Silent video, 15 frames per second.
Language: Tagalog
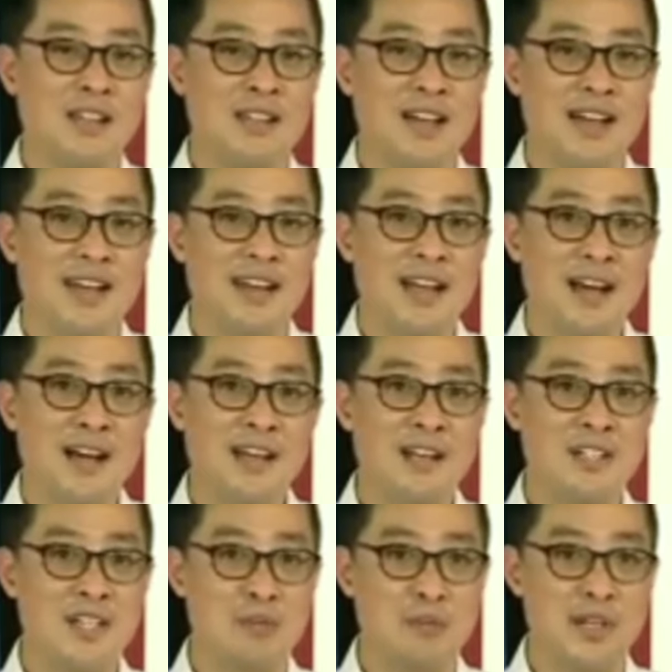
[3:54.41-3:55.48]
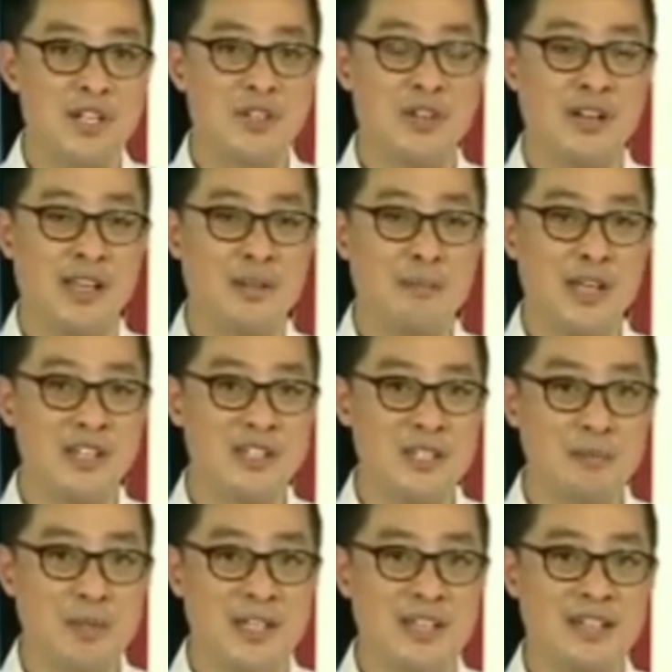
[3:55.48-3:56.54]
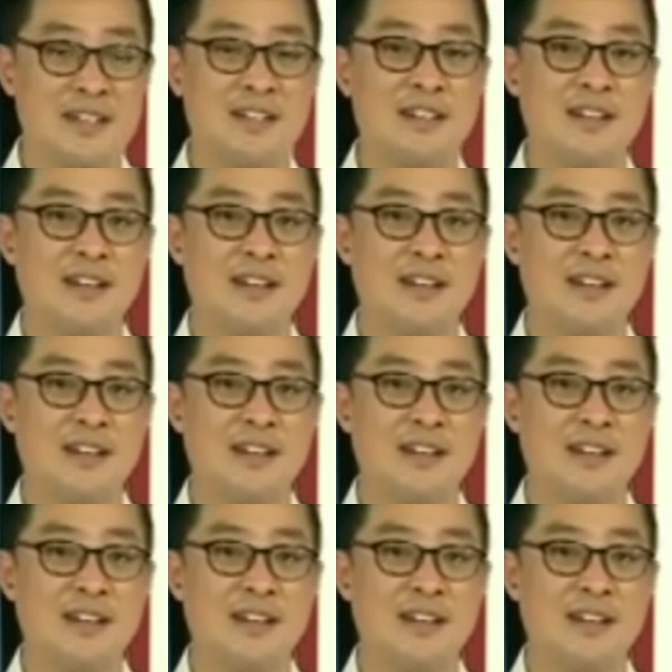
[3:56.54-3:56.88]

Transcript: na kailangan ng serbisyo ng ABS-CBN,